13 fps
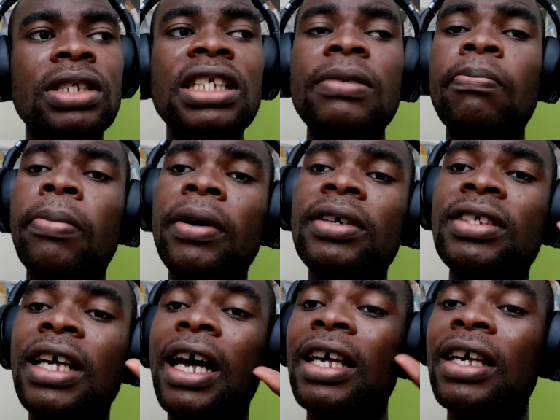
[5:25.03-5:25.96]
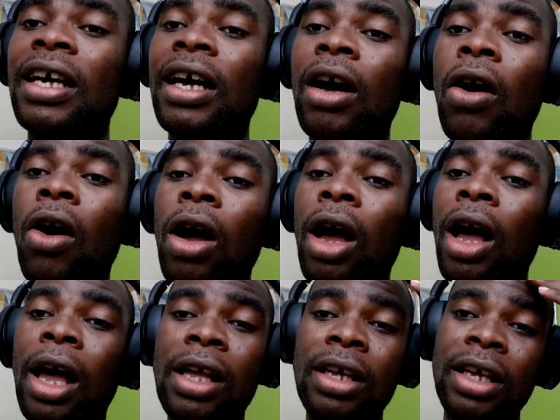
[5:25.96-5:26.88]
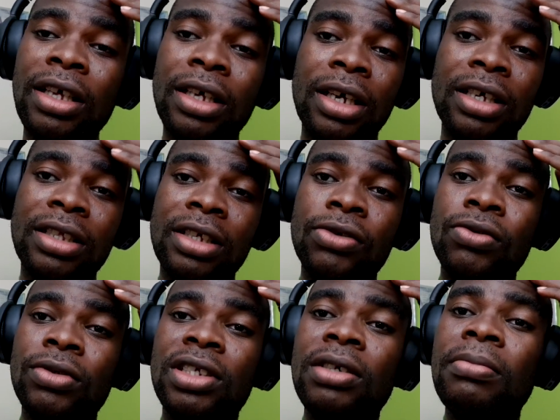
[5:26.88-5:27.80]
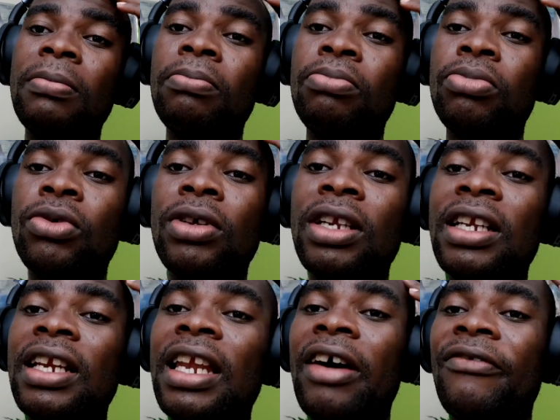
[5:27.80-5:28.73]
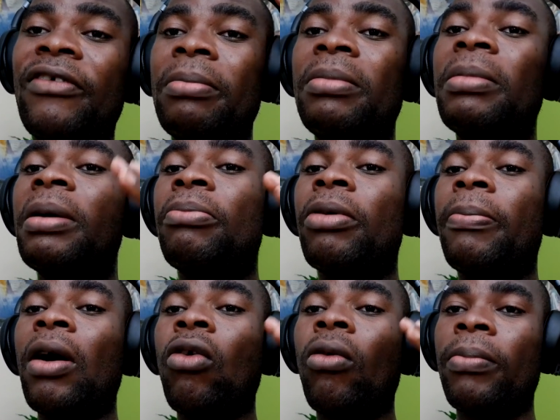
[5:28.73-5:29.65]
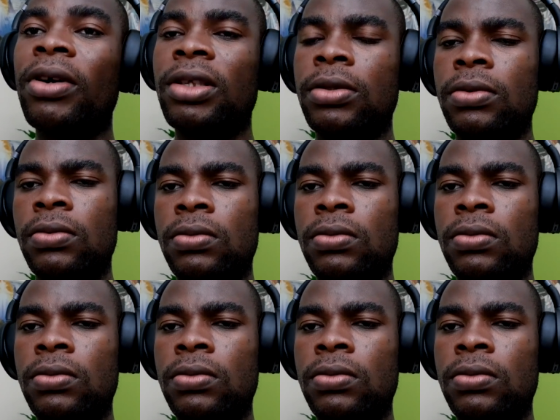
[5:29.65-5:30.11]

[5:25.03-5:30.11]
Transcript: Il pense à à des soucis même que la famille ne peut pas comprendre.